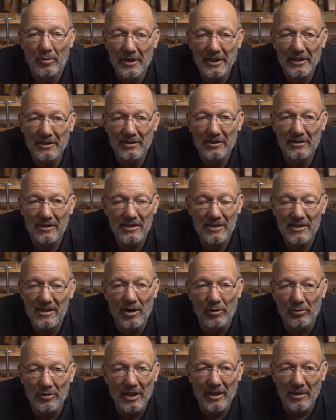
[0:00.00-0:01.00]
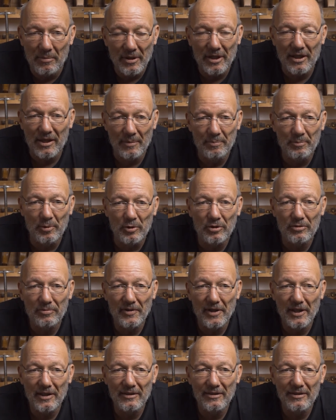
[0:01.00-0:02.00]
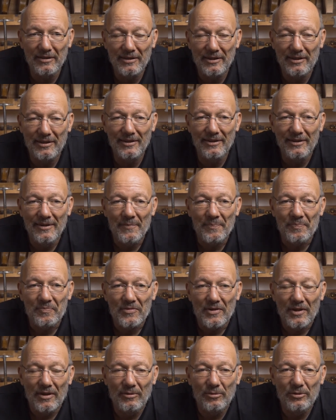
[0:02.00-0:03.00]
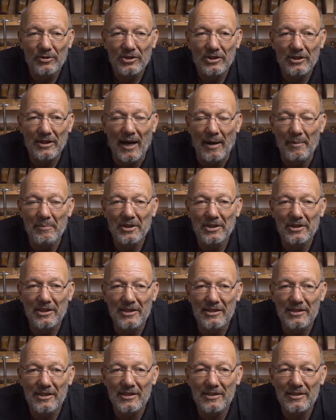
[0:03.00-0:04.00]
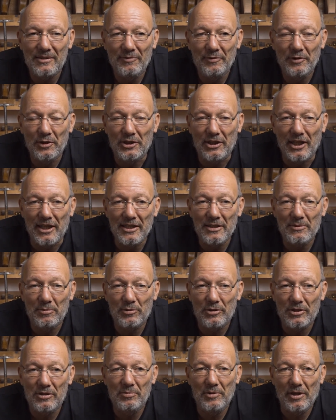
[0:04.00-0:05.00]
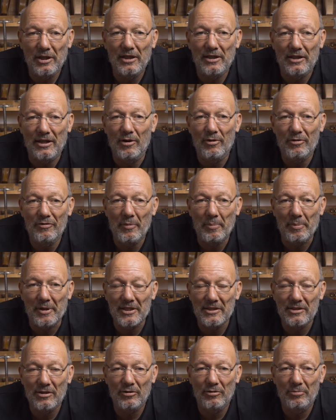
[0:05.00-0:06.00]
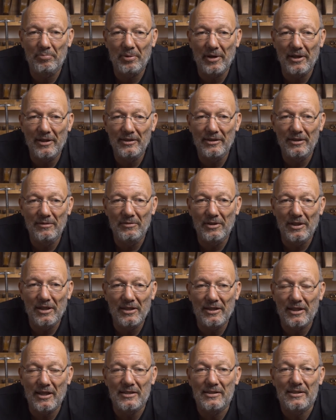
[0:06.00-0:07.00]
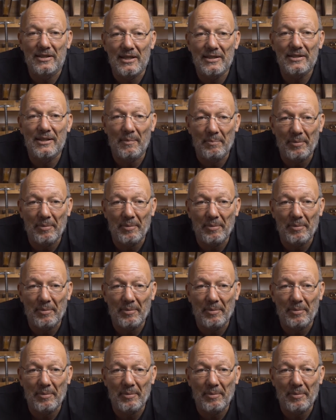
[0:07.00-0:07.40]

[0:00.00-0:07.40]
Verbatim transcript: hält. Das kann nicht einmal kaputt werden. Ja? Und damit ist es für das, was es wirklich an Klangverbesserung bringt, in Wirklichkeit sehr, sehr